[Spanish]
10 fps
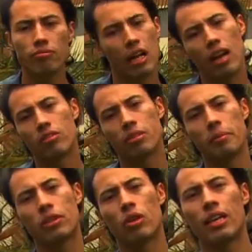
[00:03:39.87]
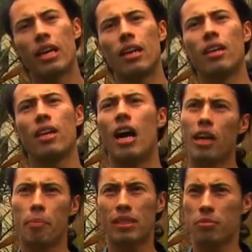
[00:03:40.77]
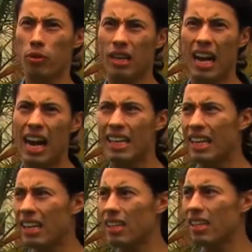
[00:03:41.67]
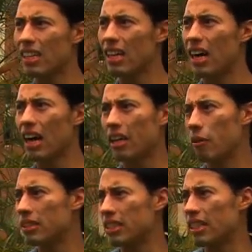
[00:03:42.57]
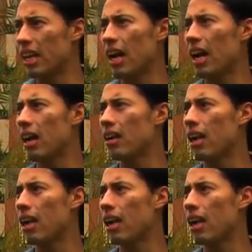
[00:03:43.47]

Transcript: Nada, los invito a que, a que parchen por acá, a que, a que visiten la,